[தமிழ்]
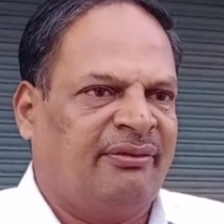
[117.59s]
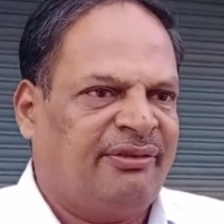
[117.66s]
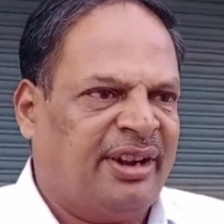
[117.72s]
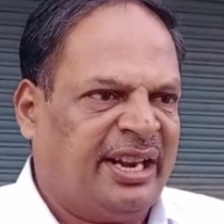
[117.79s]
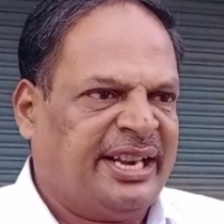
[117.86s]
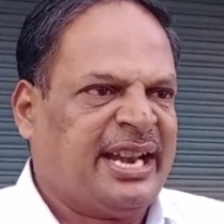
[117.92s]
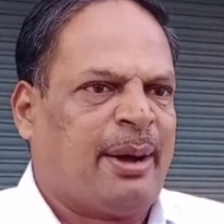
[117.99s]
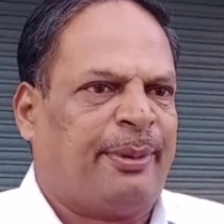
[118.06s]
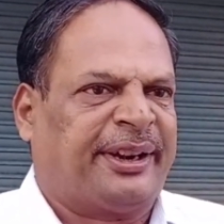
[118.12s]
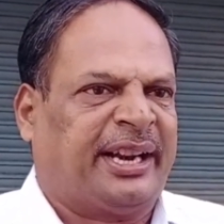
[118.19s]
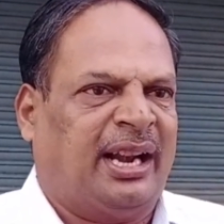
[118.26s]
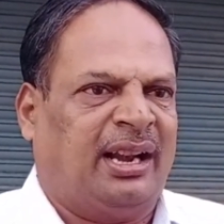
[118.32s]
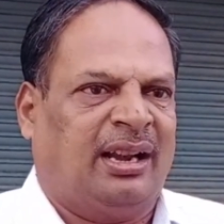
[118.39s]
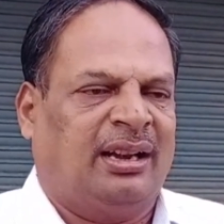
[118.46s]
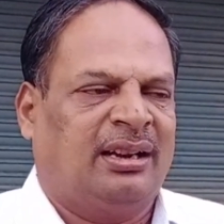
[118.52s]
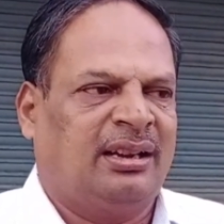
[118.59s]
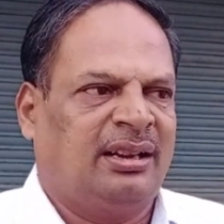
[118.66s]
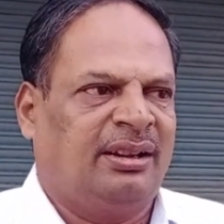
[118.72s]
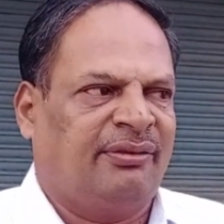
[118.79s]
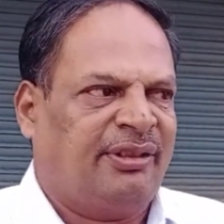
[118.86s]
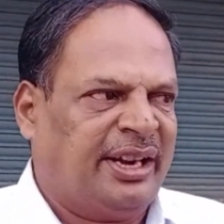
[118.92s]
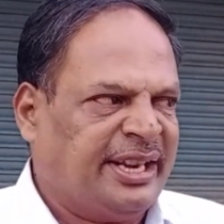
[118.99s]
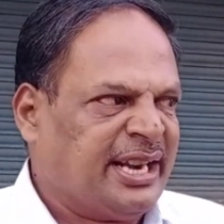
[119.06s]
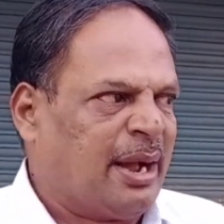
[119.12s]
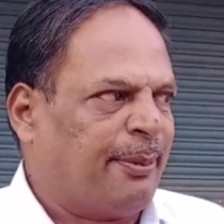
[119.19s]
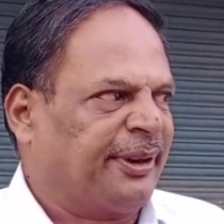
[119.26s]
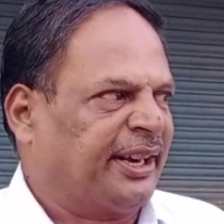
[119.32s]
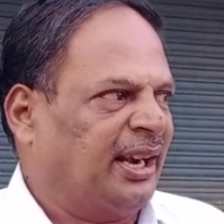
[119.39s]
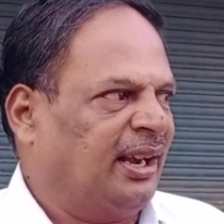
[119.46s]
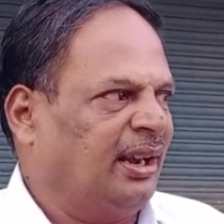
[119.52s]
வெளிநபர்கள்
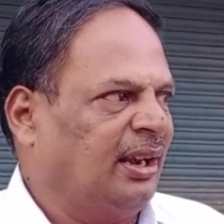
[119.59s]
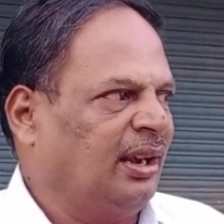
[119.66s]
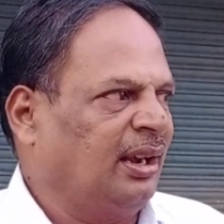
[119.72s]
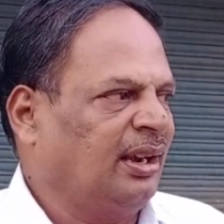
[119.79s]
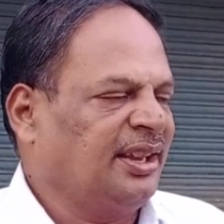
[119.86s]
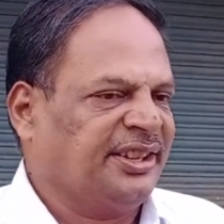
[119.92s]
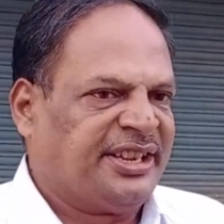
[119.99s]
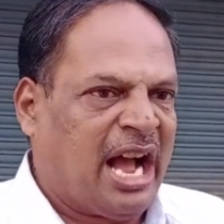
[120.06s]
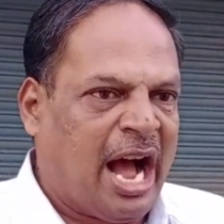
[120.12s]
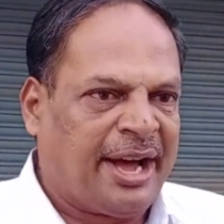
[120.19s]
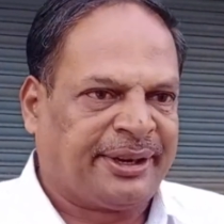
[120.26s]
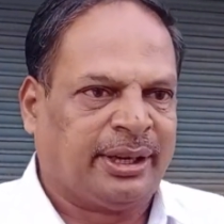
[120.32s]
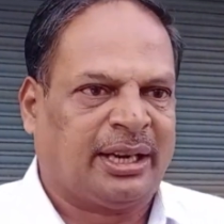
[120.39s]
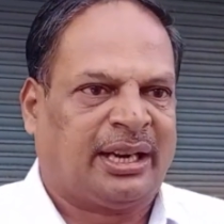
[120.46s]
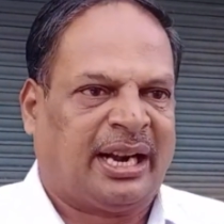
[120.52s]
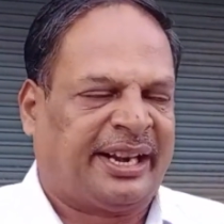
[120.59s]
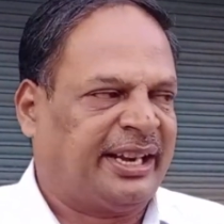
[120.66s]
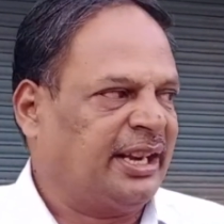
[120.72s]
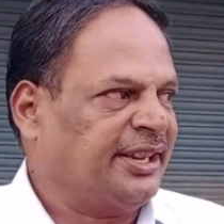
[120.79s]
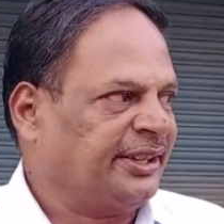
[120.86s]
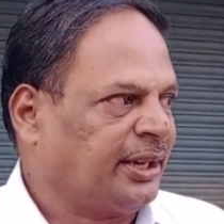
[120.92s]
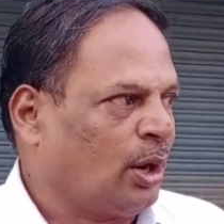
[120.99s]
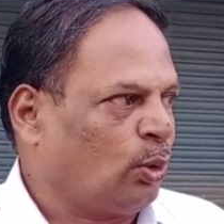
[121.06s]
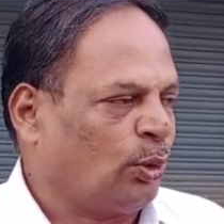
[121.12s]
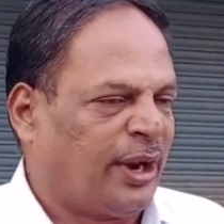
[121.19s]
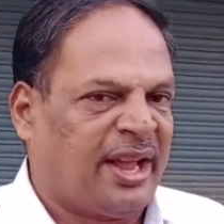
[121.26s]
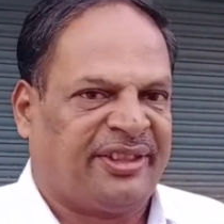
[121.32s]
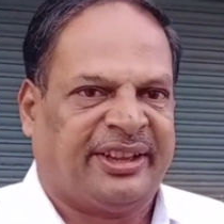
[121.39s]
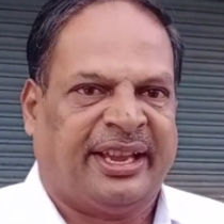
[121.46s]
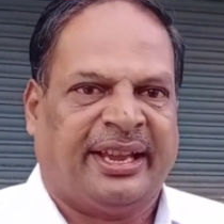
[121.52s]
வெளிநபர்கள் யாரும் கடையில்
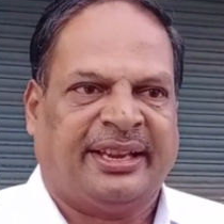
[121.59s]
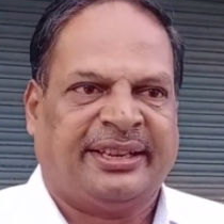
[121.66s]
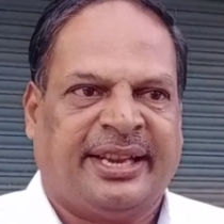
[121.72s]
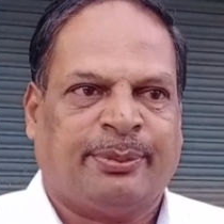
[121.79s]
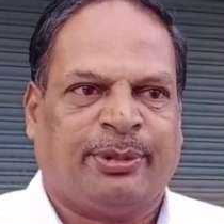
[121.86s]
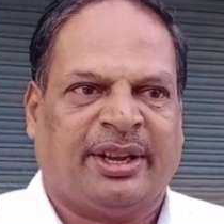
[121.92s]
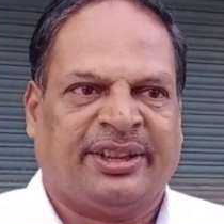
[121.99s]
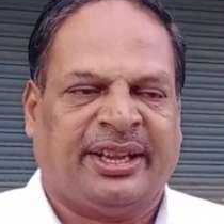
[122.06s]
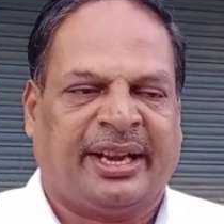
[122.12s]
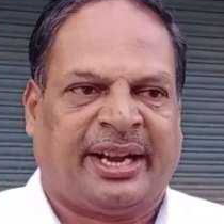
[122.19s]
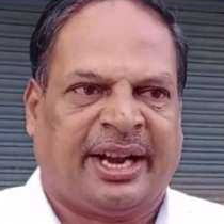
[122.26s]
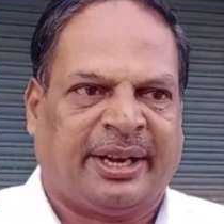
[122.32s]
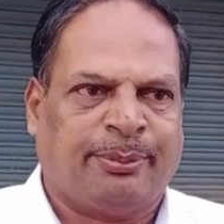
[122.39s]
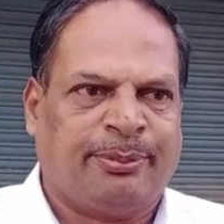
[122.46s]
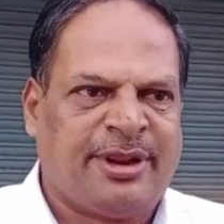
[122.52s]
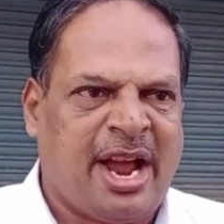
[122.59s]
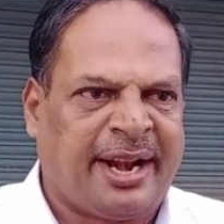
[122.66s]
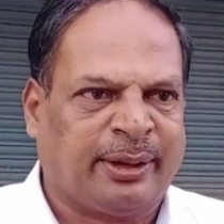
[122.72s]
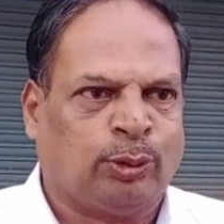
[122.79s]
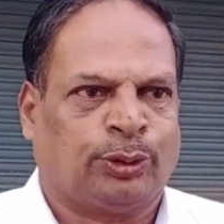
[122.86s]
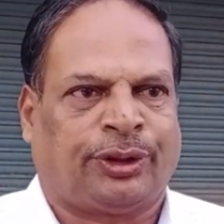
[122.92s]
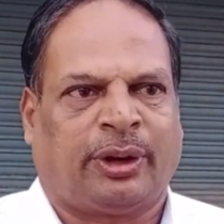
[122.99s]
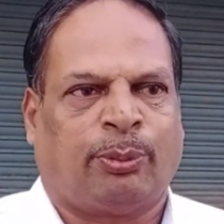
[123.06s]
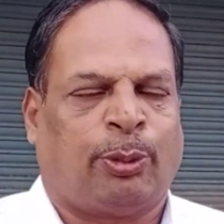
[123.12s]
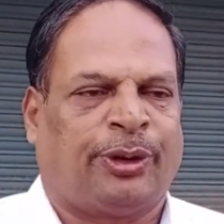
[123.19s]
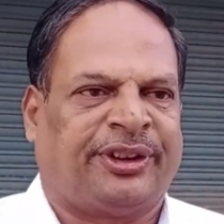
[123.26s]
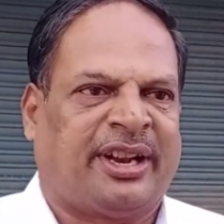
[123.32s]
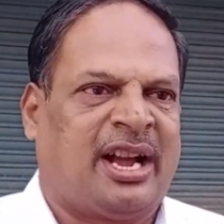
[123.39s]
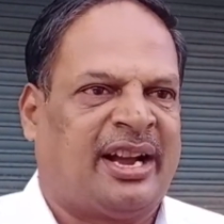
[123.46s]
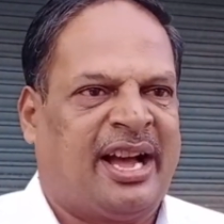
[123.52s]
இருக்கக்கூடாது என்பது கடுமையான உத்தரவு
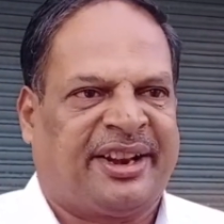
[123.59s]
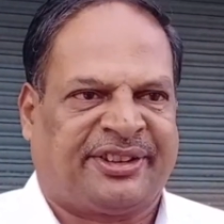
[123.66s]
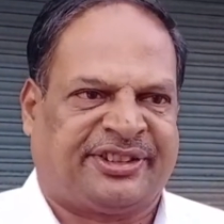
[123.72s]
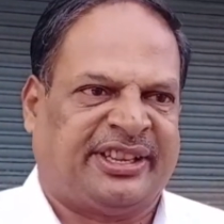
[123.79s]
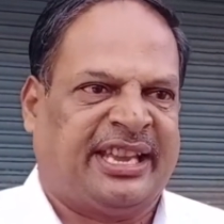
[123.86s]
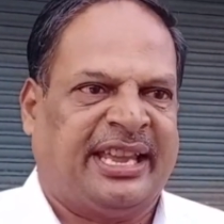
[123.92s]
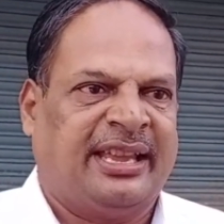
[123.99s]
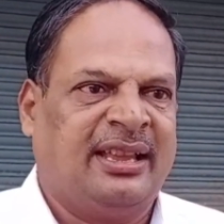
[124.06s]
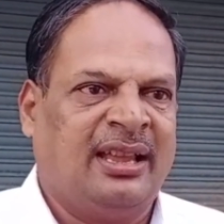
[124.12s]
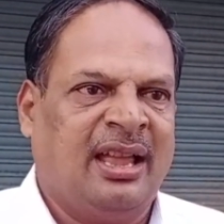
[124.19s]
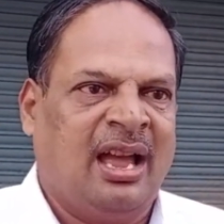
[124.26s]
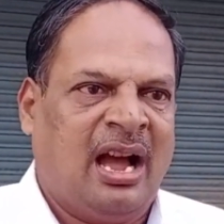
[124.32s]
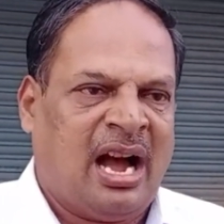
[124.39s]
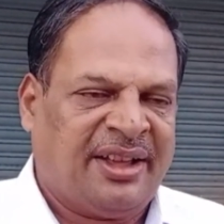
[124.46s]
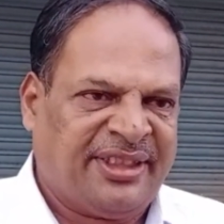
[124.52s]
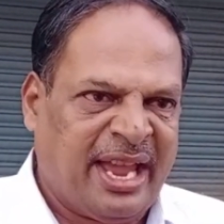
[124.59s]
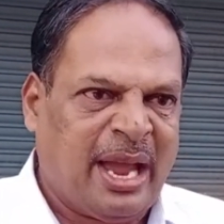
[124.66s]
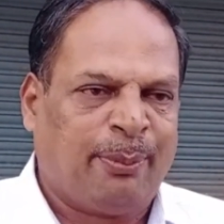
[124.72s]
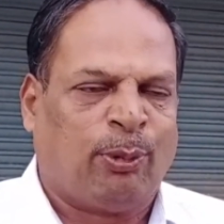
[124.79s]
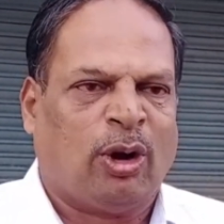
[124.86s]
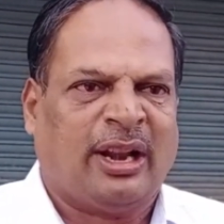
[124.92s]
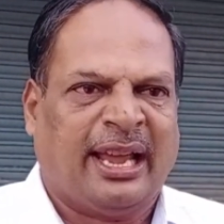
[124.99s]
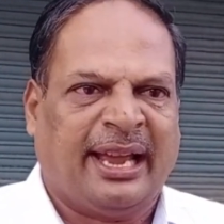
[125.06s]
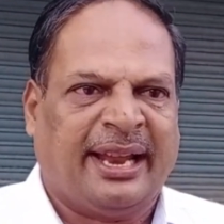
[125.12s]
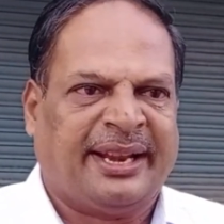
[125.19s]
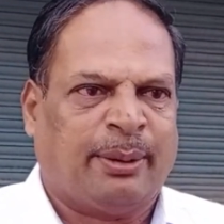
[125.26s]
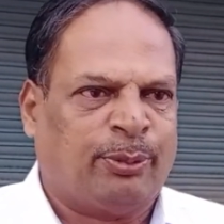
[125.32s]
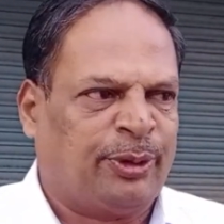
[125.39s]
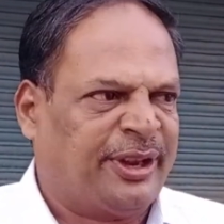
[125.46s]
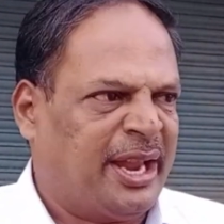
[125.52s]
போட்டிருக்காங்க அரசு அதே போல்
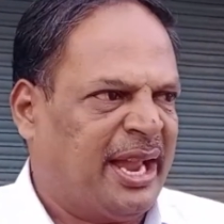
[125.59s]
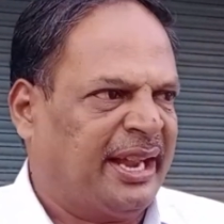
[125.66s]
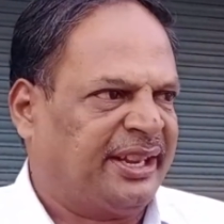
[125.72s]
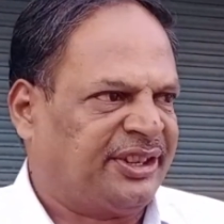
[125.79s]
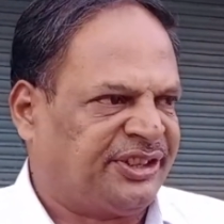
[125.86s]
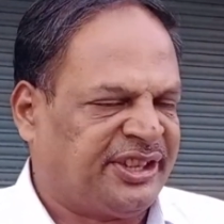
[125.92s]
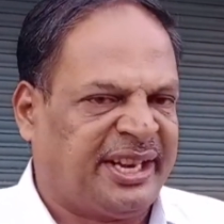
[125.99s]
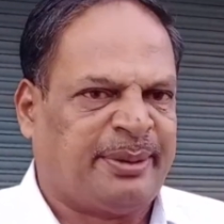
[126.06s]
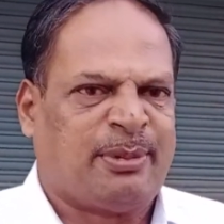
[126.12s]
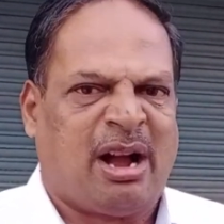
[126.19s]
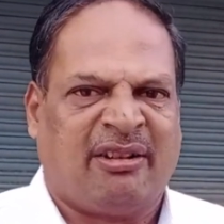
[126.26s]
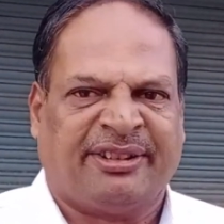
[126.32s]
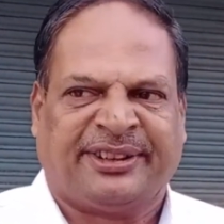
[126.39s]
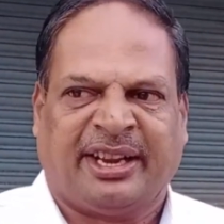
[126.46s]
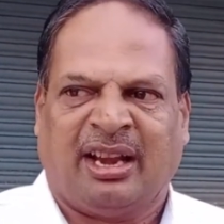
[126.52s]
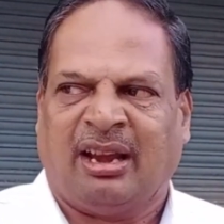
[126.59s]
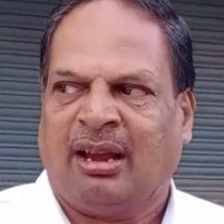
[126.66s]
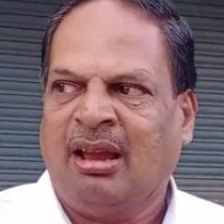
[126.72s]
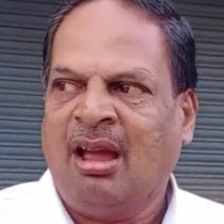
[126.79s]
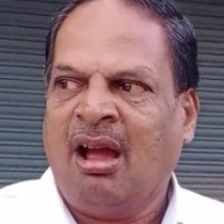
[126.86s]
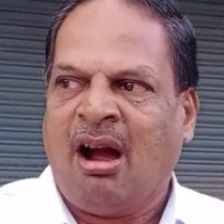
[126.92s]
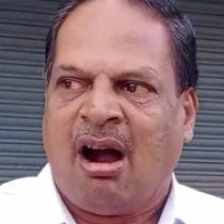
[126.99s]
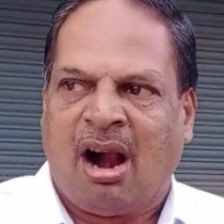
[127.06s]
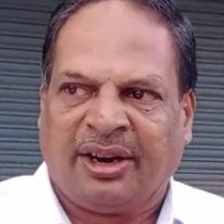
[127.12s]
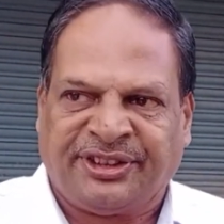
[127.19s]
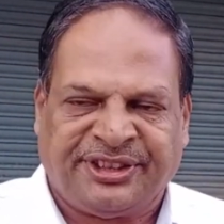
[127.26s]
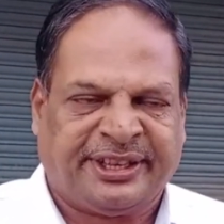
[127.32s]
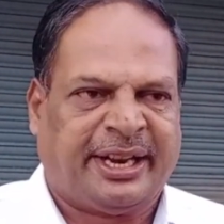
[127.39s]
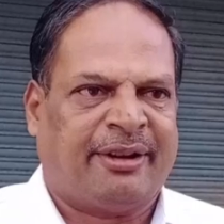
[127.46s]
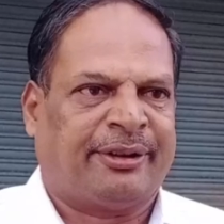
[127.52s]
நம்முடைய கிருஷ்ணகிரி மாவட்ட
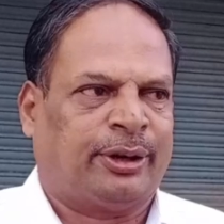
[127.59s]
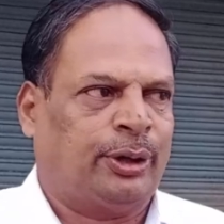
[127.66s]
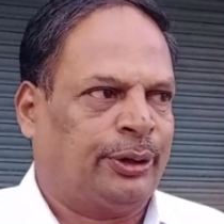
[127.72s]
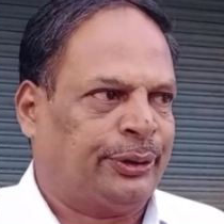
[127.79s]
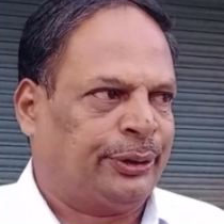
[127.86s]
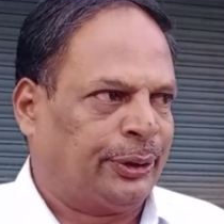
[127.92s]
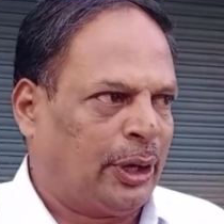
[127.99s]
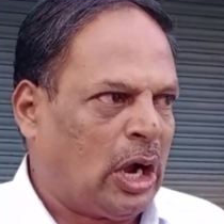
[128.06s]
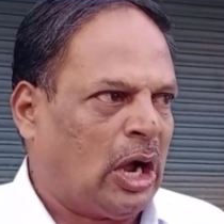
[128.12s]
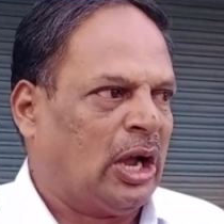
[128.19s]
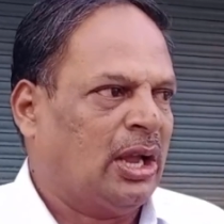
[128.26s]
ஆட்சியர் கூட